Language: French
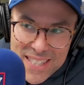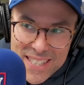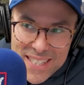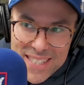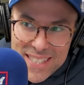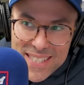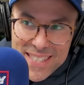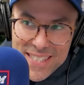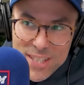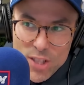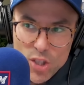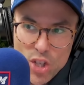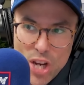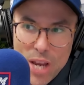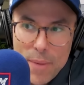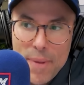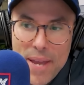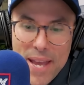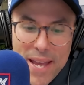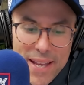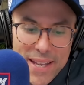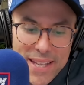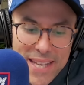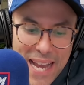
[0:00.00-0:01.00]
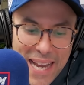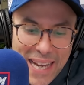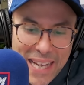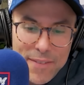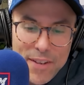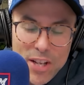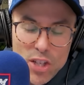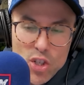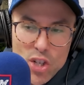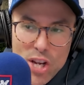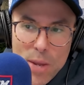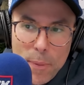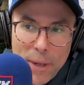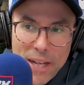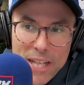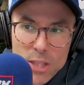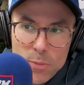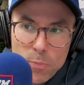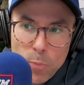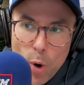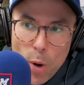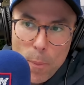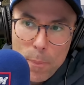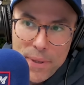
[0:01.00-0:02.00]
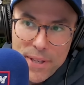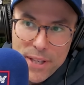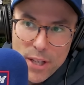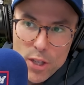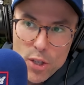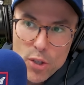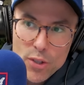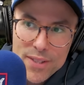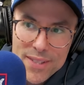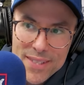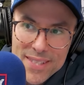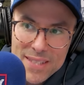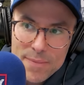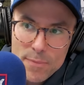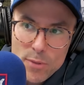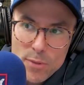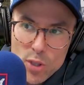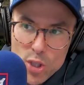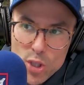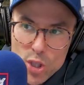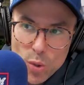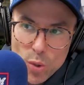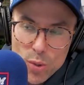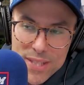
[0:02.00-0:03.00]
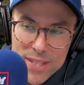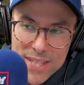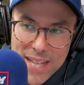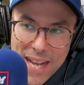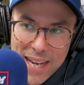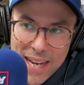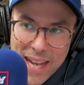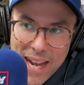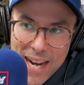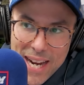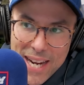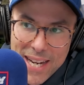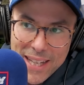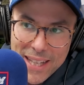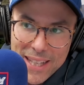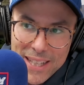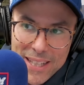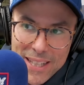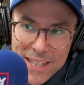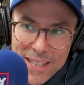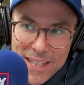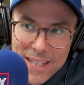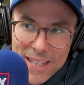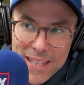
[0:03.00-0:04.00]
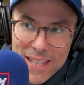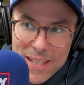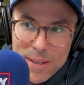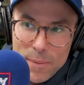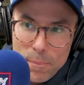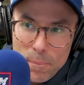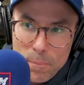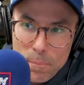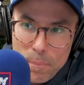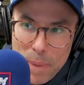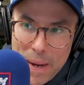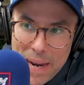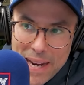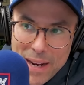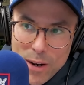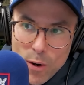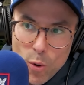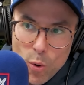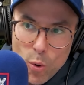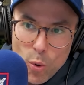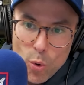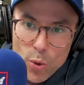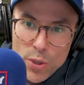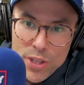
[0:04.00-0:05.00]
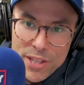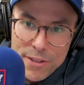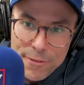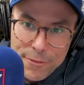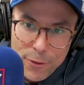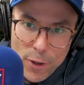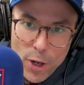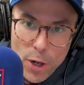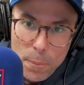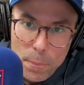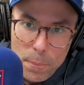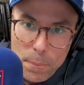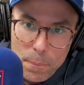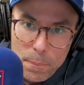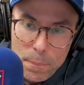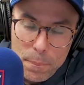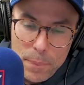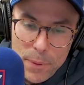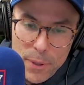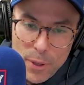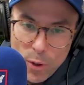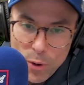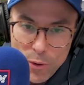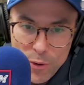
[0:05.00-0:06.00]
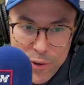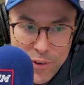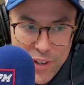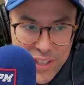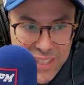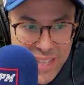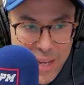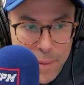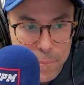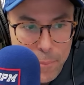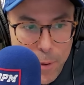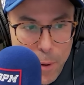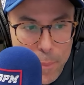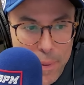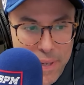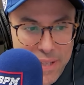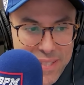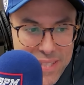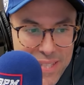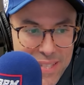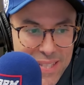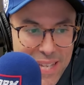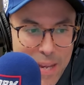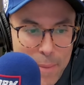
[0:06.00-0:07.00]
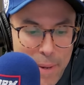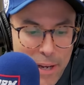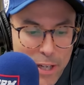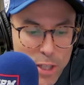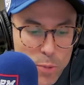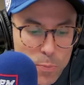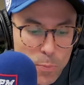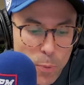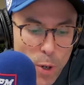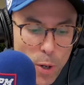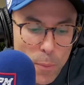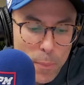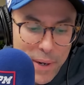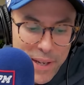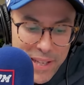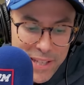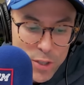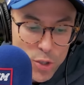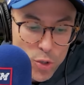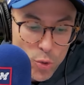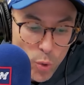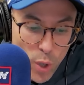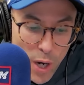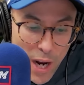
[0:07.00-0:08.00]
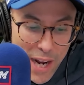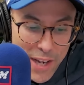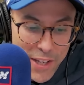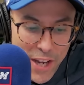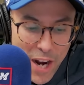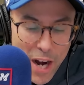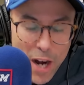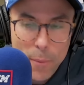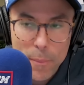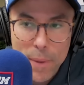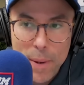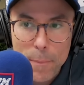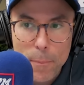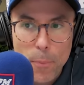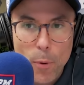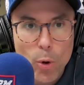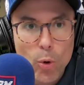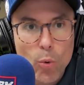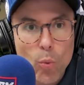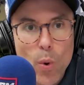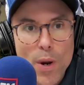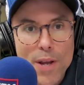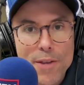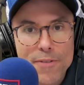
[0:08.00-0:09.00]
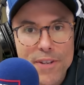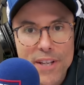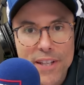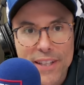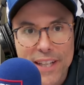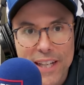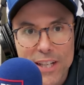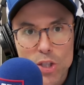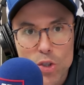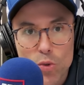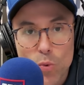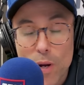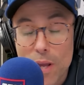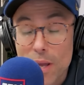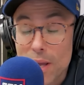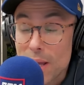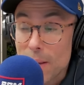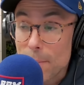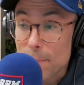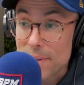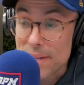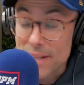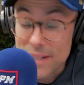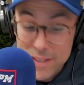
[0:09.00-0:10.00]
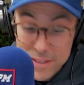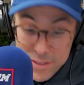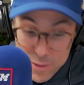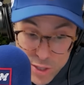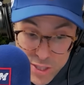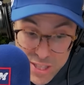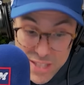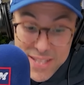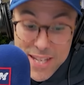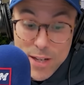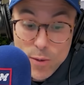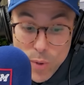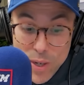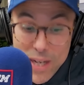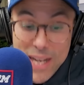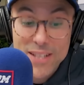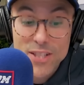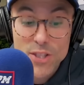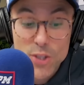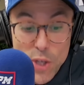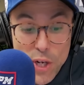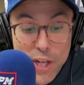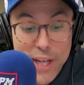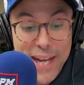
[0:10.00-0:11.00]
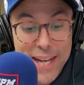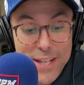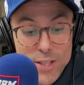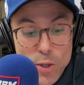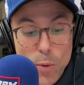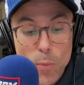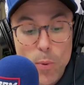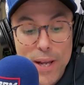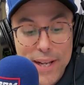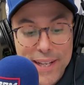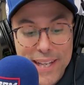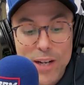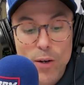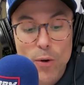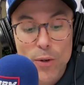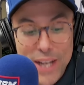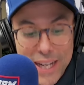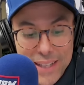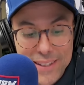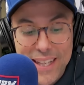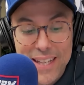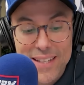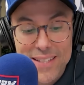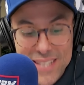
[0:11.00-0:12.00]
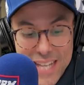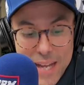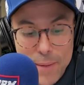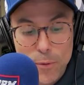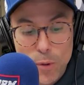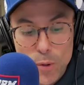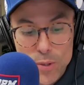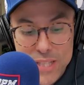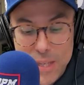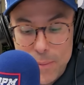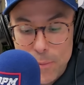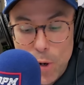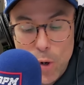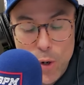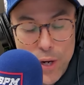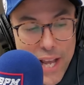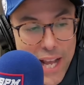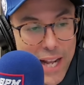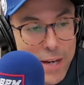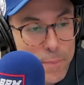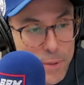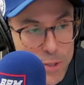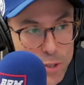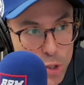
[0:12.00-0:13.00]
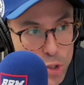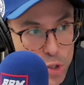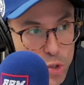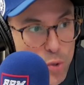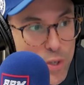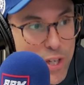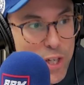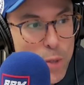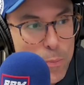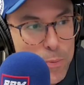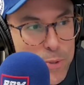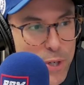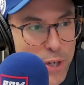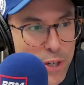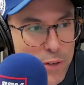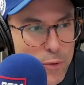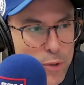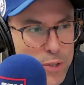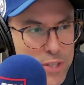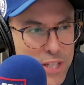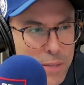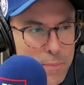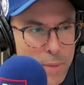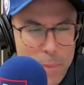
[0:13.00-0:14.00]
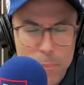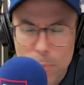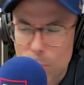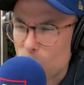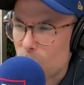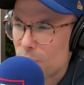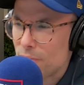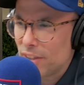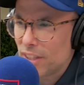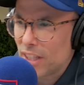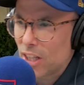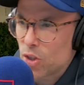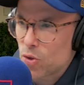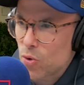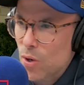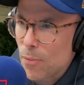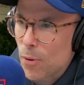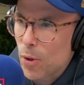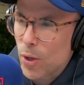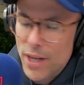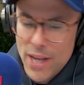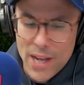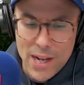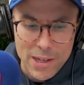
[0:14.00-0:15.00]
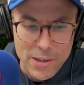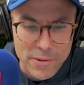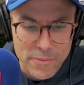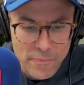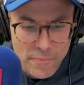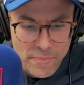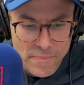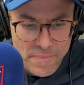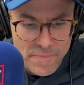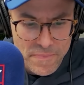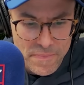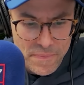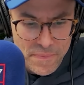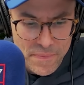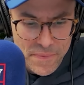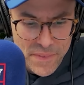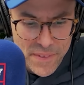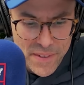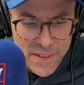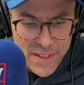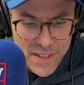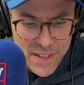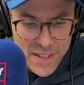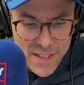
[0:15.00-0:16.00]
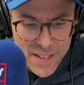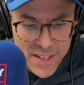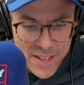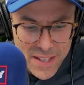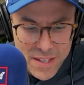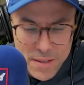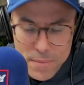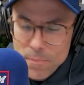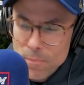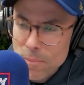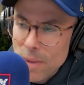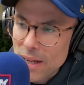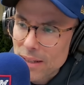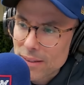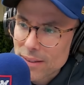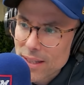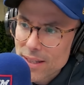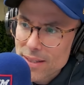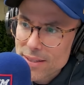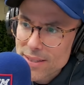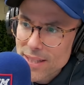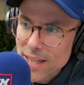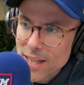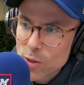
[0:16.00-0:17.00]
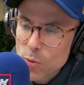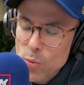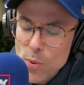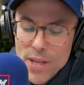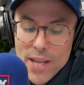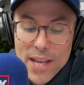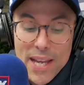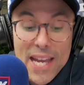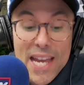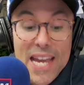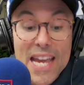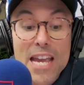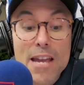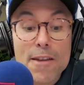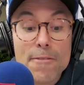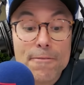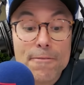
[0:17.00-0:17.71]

Si jamais il arrive à Julien Brisebois puis qu'il y a une diminution de salaire, ben on y va puis on verra que Tampa Bay. Si ça marche pas, ben, il jouera ailleurs. Mais pourquoi il viendrait jouer? Puis, tu sais, c'est quoi la seule raison pour laquelle on entend Stamkos à Montréal? Parce que je suis sûr qu'il y en a plusieurs qui vont dire, mais pourquoi il viendrait jouer à Montréal? À Saint-Louis. Martin Saint-Louis et